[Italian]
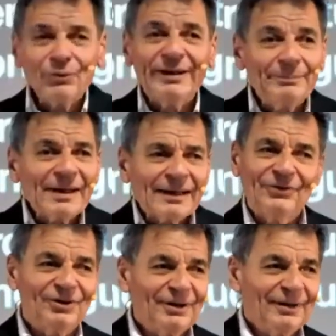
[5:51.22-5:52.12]
le
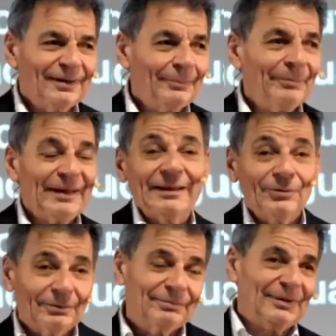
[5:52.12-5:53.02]
immagini, ma che
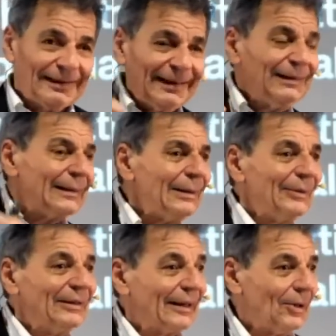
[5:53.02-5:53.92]
no, la realtà è
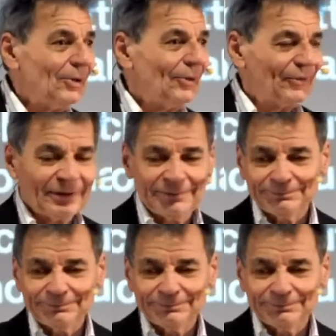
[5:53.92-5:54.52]
un'altra cosa.